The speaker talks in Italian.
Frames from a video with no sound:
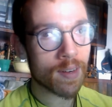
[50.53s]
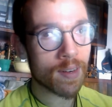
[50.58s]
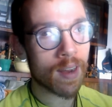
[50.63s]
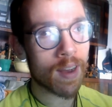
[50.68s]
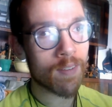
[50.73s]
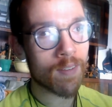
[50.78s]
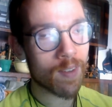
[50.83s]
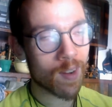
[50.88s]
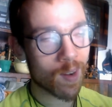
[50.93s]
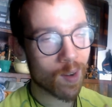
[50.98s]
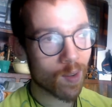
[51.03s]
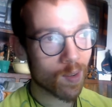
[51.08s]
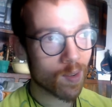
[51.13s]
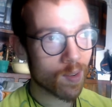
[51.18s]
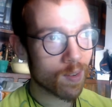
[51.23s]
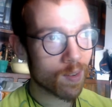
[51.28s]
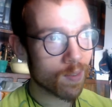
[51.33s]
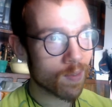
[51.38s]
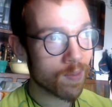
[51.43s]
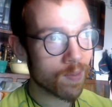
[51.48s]
avrò
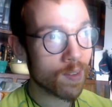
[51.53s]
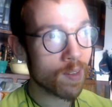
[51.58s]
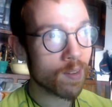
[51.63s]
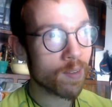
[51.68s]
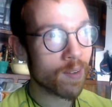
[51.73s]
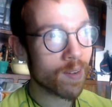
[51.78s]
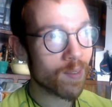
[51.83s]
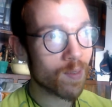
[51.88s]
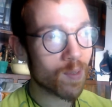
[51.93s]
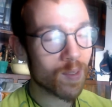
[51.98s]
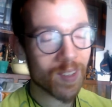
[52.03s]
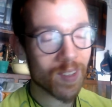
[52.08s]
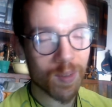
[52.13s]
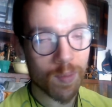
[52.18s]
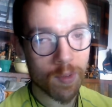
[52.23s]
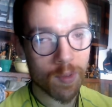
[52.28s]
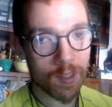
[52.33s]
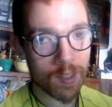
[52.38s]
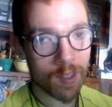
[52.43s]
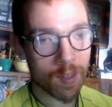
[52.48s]
fino
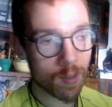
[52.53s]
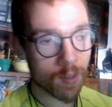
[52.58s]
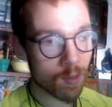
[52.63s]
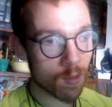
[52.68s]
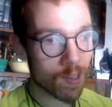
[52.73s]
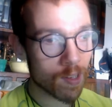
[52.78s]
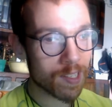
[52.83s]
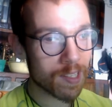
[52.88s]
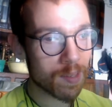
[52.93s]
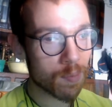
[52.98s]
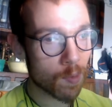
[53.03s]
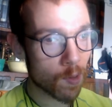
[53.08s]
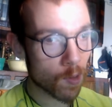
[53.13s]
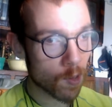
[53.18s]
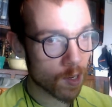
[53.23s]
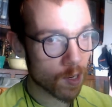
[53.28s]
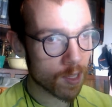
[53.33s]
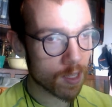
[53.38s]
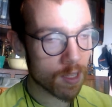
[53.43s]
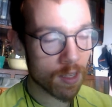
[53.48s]
all'ultimo secondo il
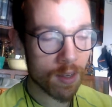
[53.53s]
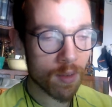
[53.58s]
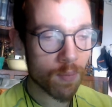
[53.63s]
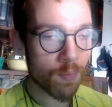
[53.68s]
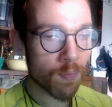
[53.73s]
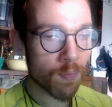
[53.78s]
timore di